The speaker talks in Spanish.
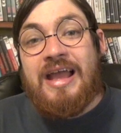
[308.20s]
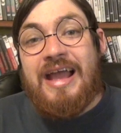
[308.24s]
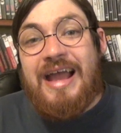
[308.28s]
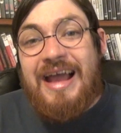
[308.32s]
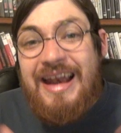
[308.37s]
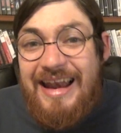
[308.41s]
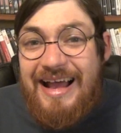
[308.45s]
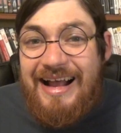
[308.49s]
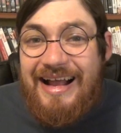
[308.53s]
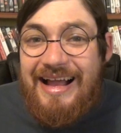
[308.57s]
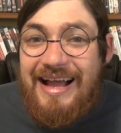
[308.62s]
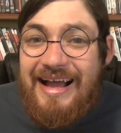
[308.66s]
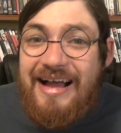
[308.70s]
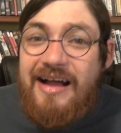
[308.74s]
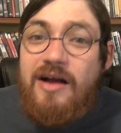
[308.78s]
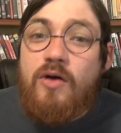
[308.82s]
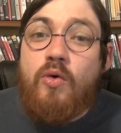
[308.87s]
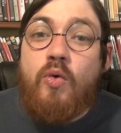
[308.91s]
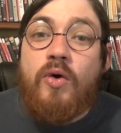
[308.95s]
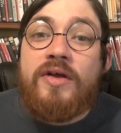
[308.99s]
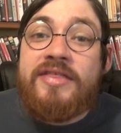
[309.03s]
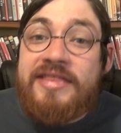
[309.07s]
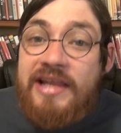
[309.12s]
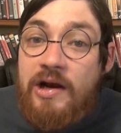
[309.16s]
En la caja
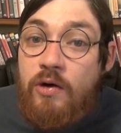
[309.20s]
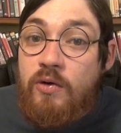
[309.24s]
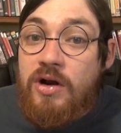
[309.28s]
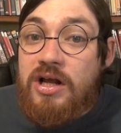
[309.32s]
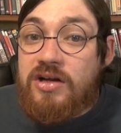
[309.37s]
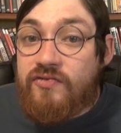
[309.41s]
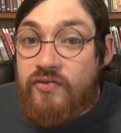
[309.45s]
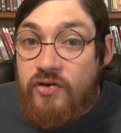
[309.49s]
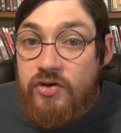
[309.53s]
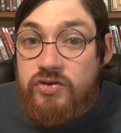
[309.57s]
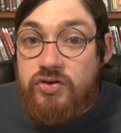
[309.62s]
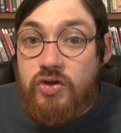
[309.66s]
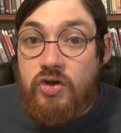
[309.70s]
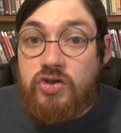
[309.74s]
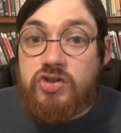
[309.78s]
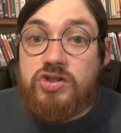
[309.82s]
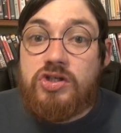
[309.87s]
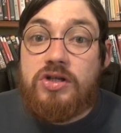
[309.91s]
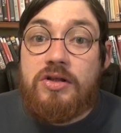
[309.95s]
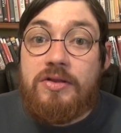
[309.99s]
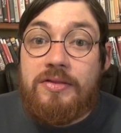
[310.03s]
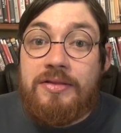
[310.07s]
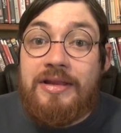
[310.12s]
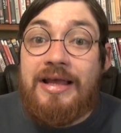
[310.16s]
encuentra unas fotos
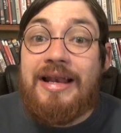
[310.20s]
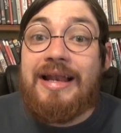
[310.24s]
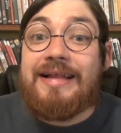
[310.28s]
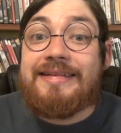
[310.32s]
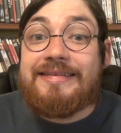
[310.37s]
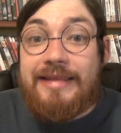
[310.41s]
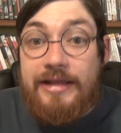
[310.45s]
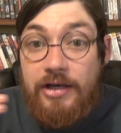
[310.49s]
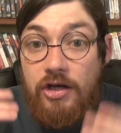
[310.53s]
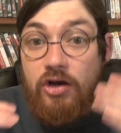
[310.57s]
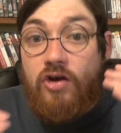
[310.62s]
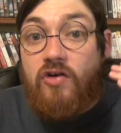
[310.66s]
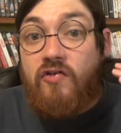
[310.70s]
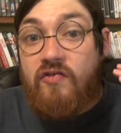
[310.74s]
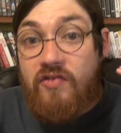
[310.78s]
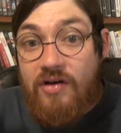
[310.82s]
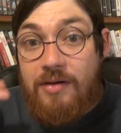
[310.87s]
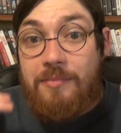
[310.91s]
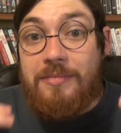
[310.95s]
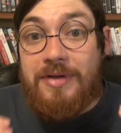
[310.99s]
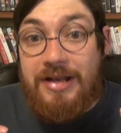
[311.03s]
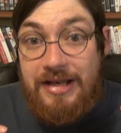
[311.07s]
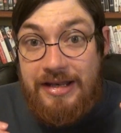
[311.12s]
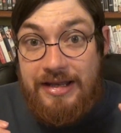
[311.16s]
de la anterior
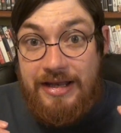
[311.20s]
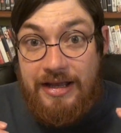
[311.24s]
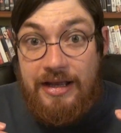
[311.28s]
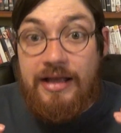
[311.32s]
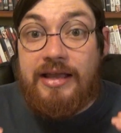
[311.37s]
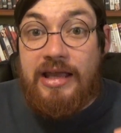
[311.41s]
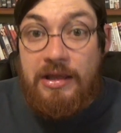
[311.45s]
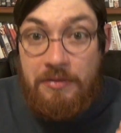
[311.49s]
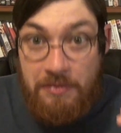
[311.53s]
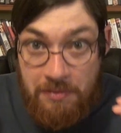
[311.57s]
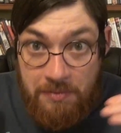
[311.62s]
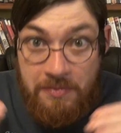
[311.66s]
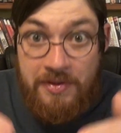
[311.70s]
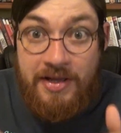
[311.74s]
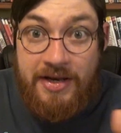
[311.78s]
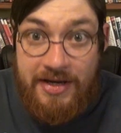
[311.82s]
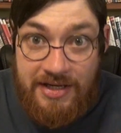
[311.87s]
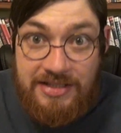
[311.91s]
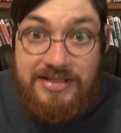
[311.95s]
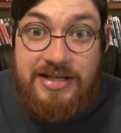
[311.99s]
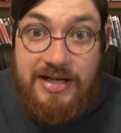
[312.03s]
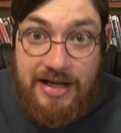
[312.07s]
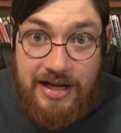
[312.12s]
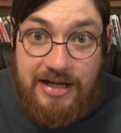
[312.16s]
familia que vivía en esa